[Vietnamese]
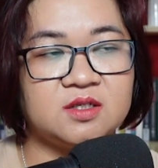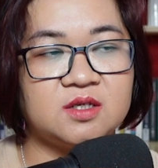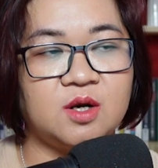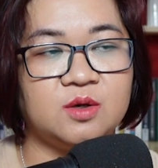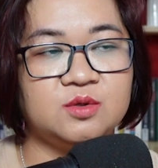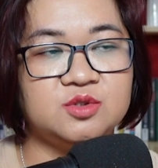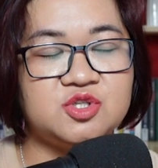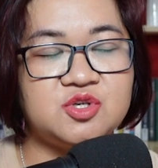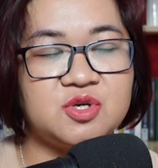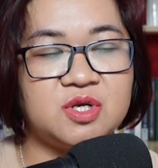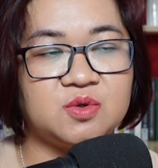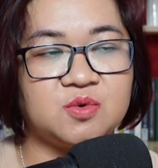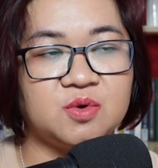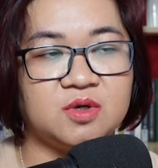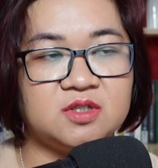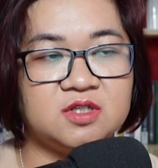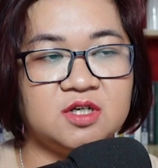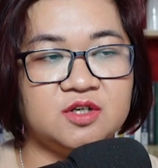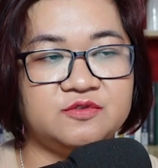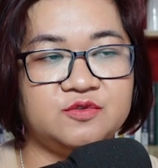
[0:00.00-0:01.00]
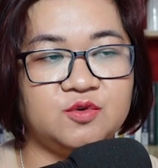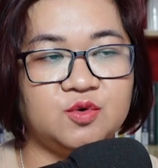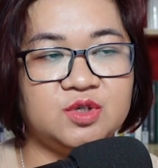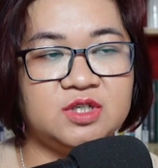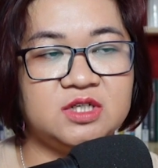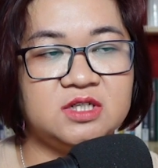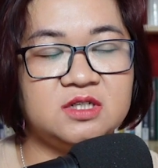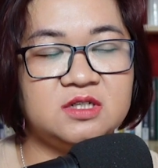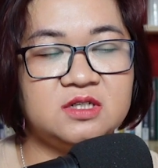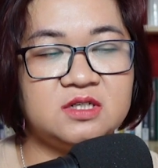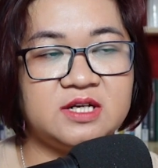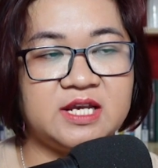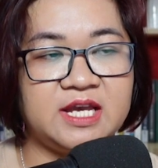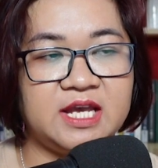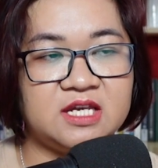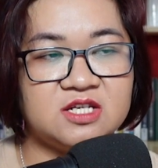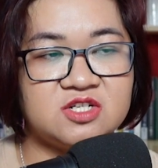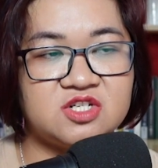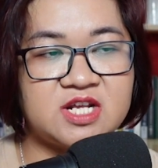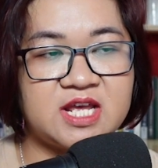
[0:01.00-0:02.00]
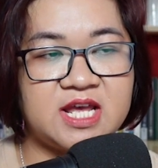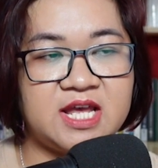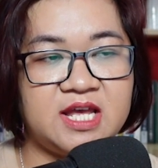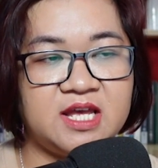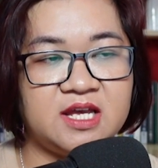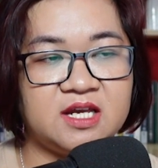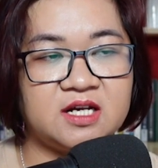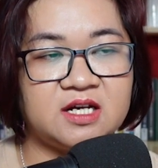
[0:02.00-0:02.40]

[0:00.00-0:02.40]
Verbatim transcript: Câu chuyện của người phụ nữ kể ra